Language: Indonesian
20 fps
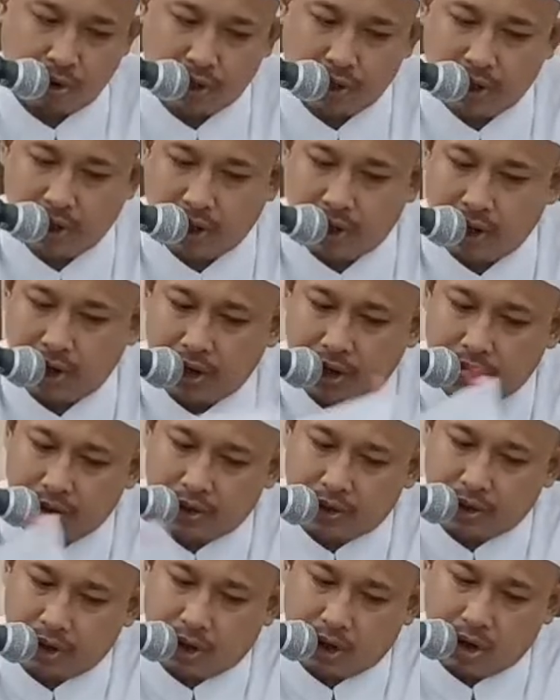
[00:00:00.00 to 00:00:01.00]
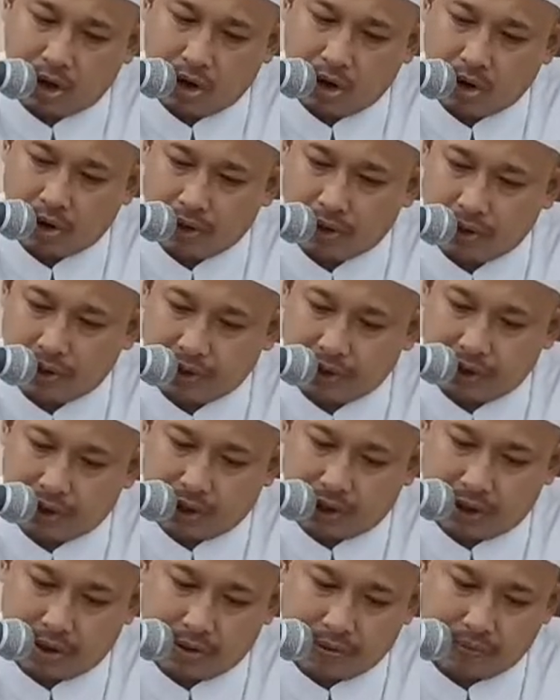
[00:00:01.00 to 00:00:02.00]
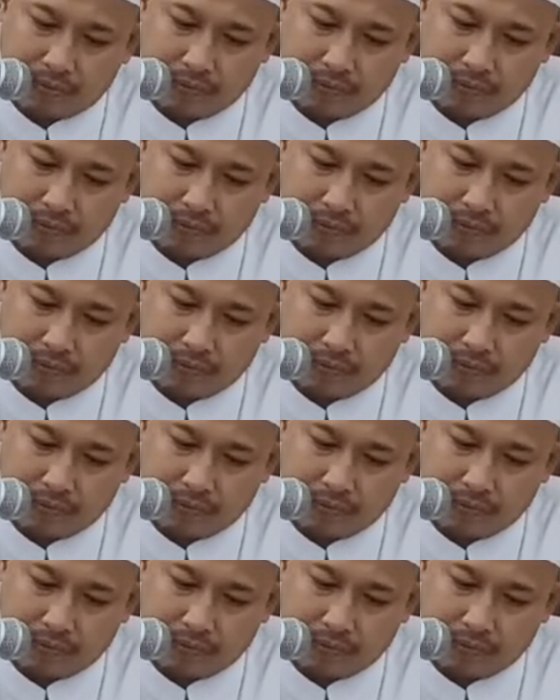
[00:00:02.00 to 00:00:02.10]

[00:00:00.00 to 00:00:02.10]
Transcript: lillahi qanitin